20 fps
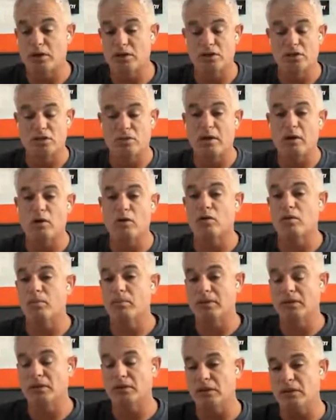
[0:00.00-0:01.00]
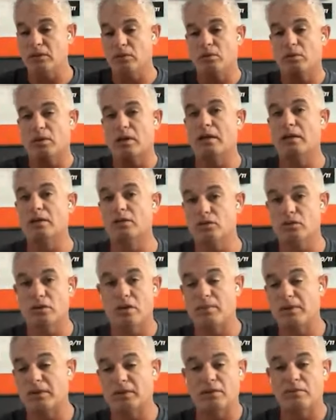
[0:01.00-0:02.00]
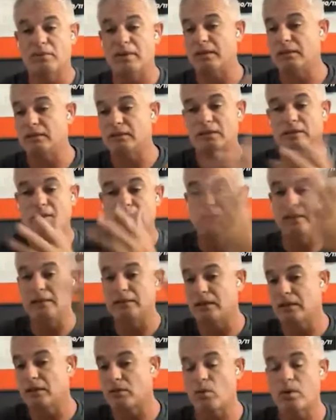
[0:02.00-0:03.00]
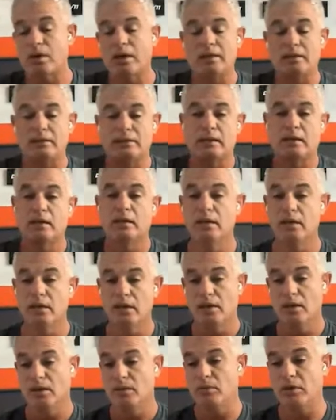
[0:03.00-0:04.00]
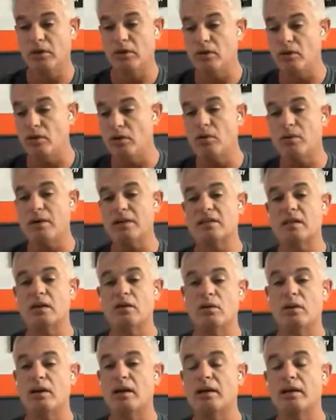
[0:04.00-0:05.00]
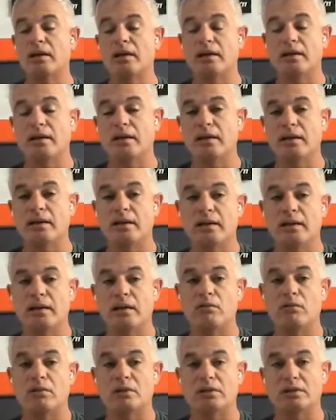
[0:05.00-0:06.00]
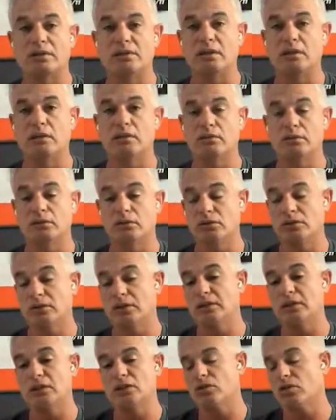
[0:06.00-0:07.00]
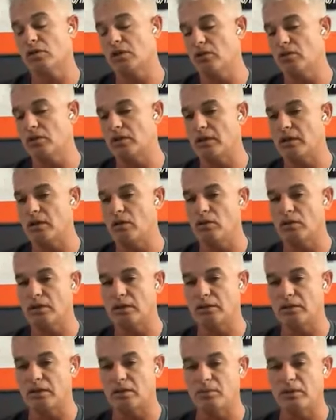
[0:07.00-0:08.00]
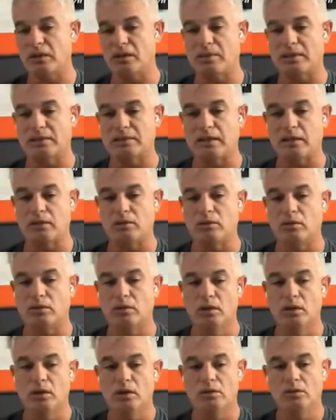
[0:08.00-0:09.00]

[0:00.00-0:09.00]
por así llamarlo, competitivos, hay solamente 20, 30, 40 bueno, no lo vas a lograr en, en, el cuatriciclo. Entonces eso creo que es lo que termina matando.